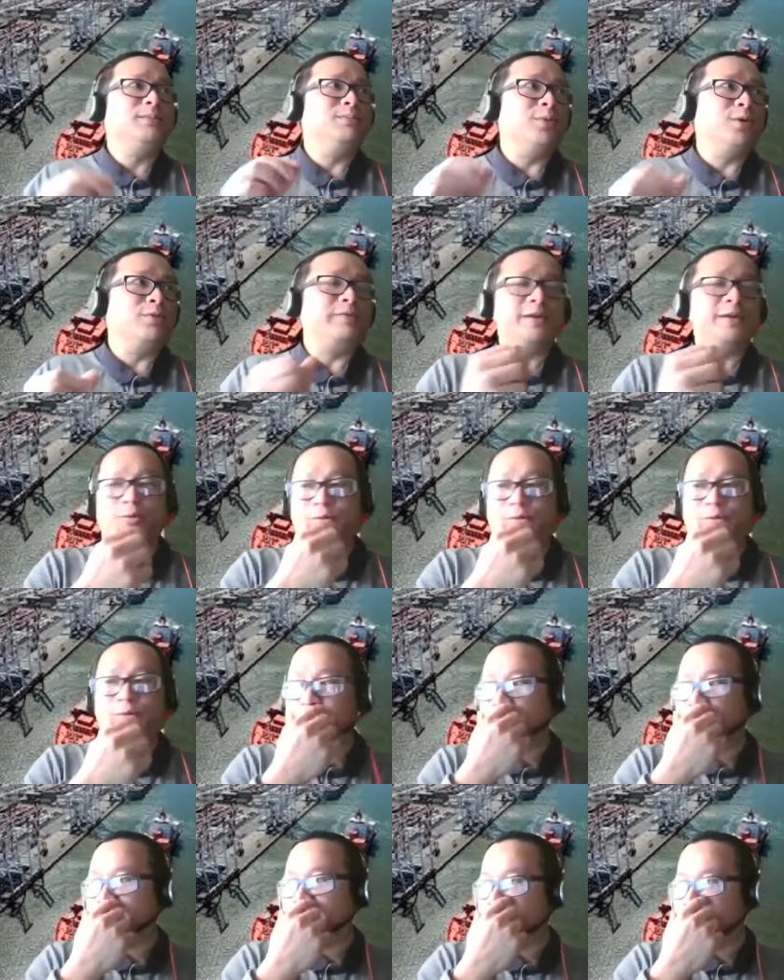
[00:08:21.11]
một ví dụ
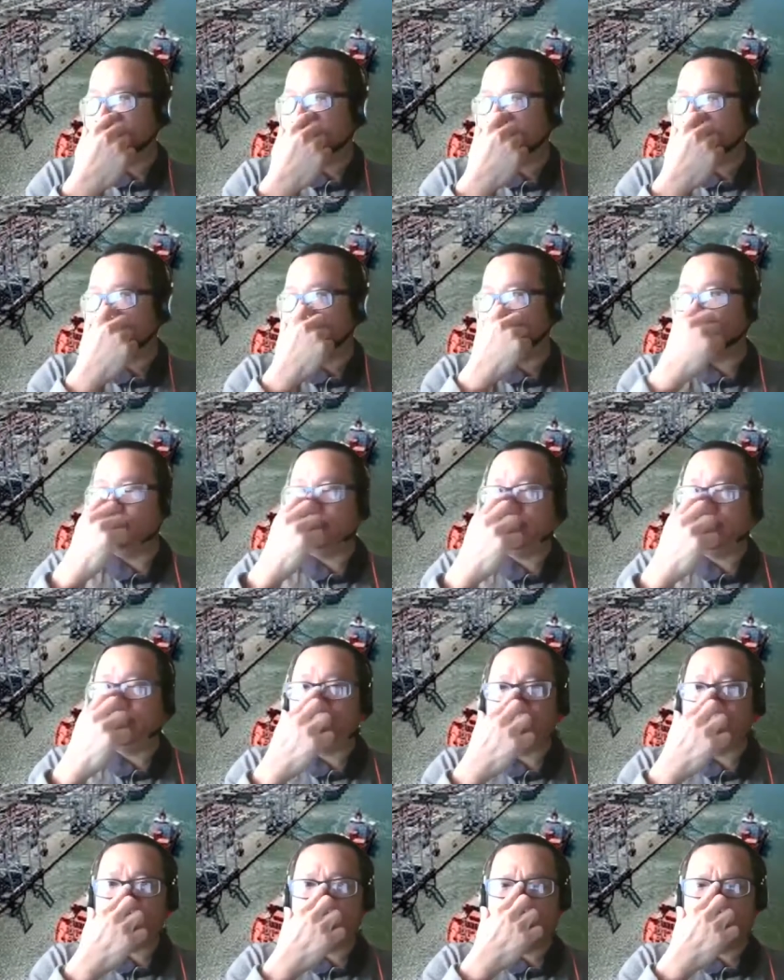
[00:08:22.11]
nữa trong thời kỳ covid
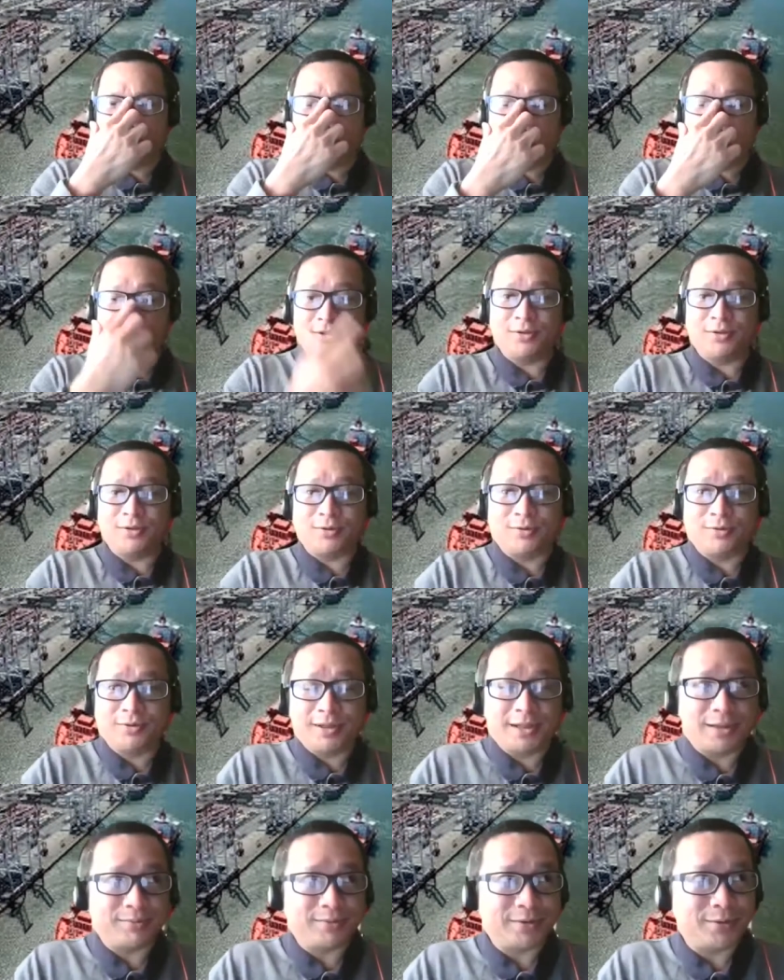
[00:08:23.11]
19 thì như tôi có
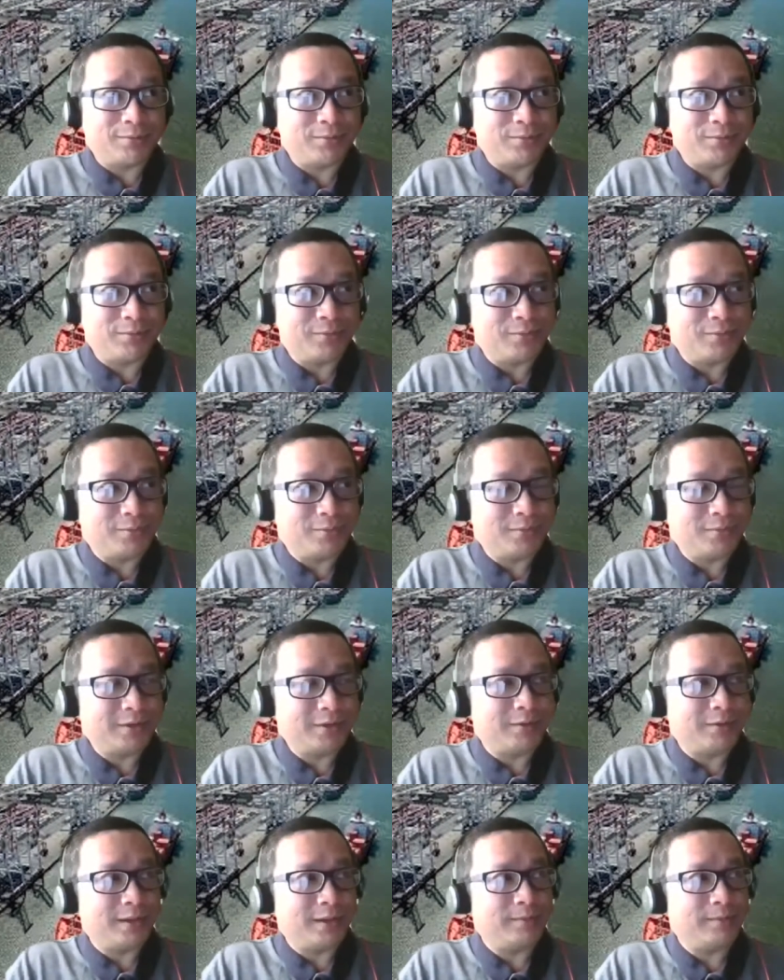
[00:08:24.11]
đề cập trong trong
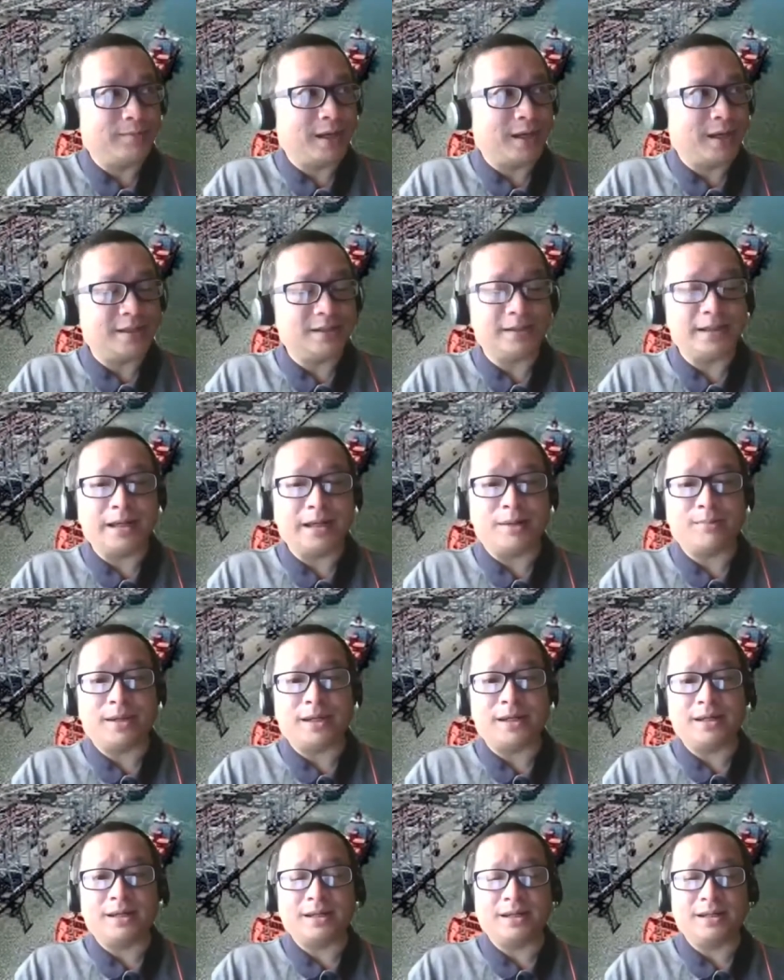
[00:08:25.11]
cái bài chia sẻ ngày hôm nay
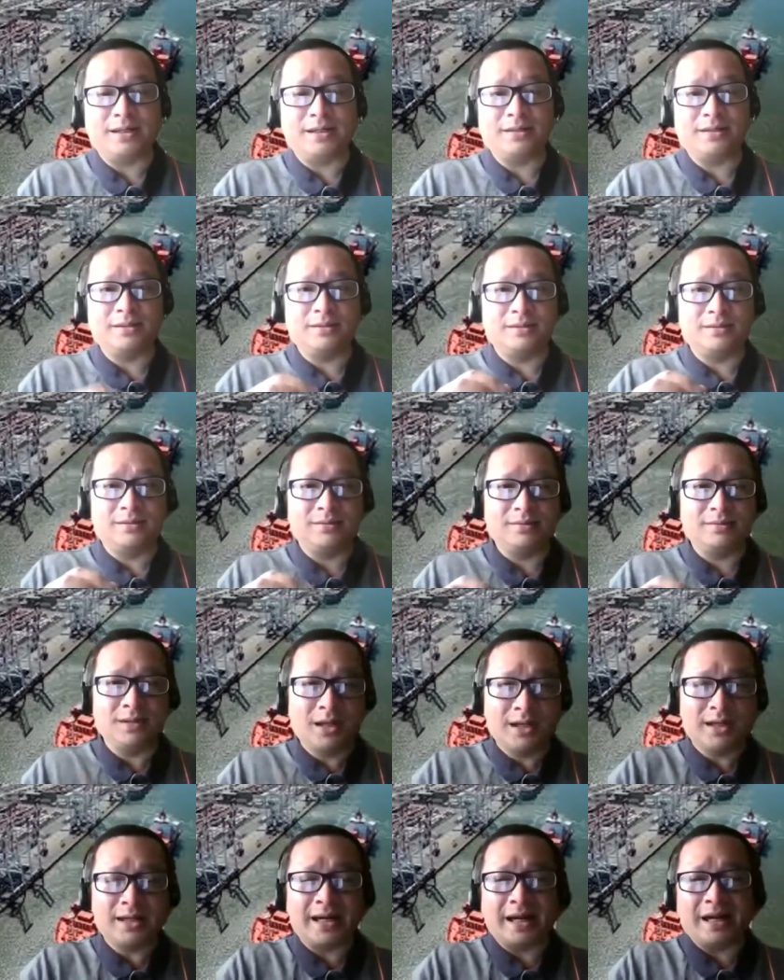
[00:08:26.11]
là cái
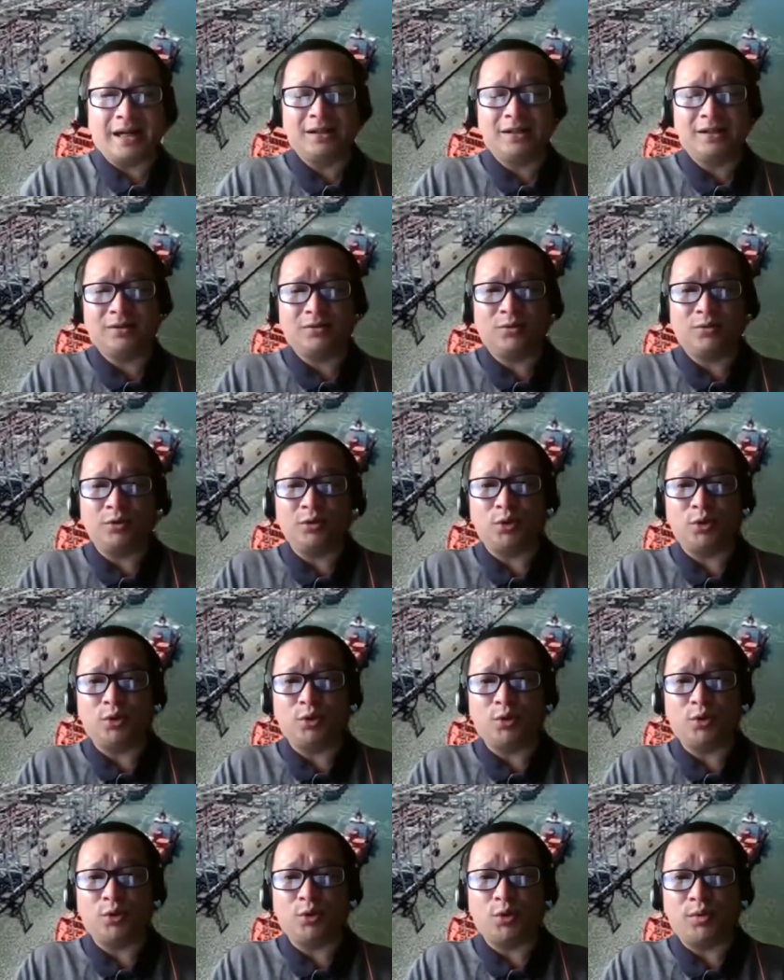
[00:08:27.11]
đứt gãy của chuỗi
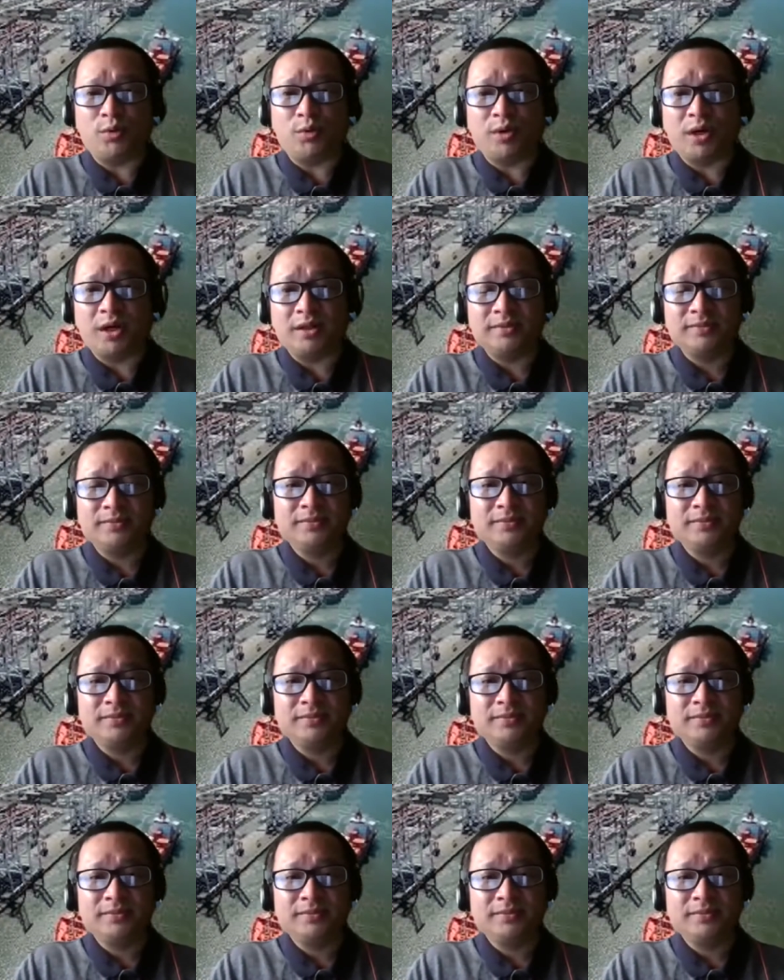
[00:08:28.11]
cung ứng